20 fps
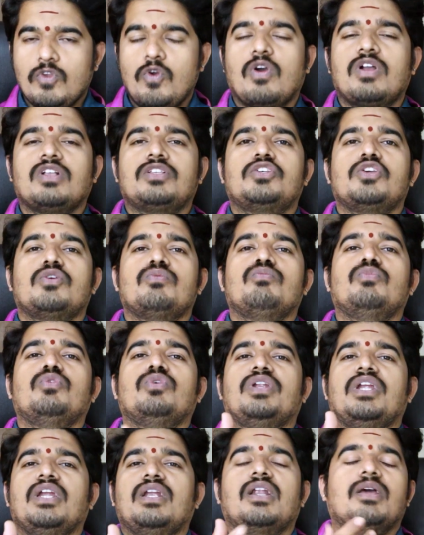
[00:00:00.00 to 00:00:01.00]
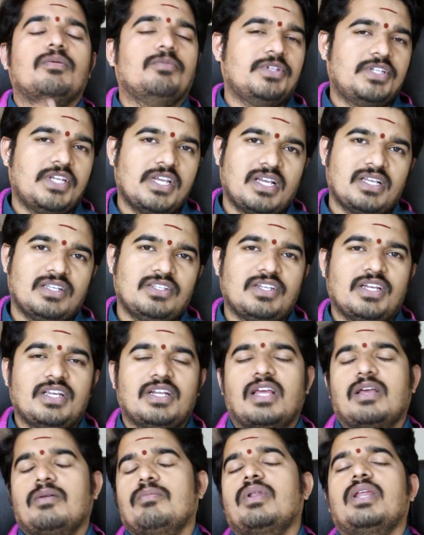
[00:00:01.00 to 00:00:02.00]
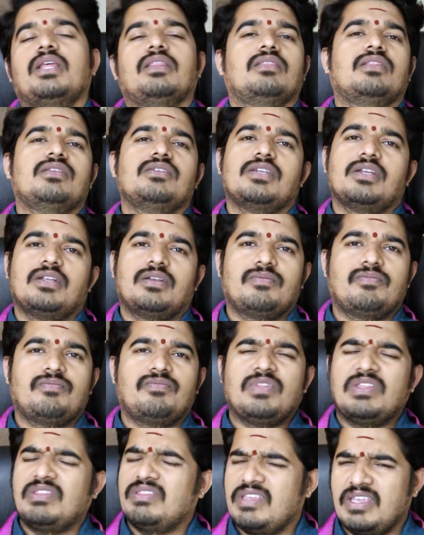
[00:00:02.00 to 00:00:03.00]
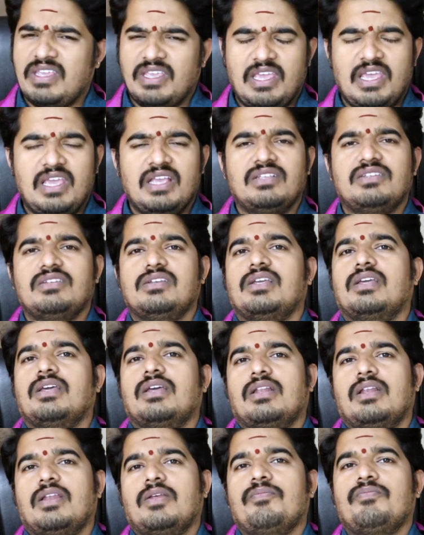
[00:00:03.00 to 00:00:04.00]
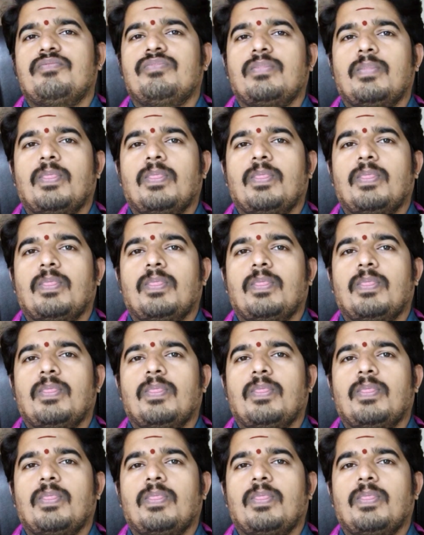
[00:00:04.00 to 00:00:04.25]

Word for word: ఒక చెంబు నీళ్ళు అభిషేకం చేయడానికి ప్రయత్నం చేయి అంతే ఇంకేం చేయక్కర్లేదు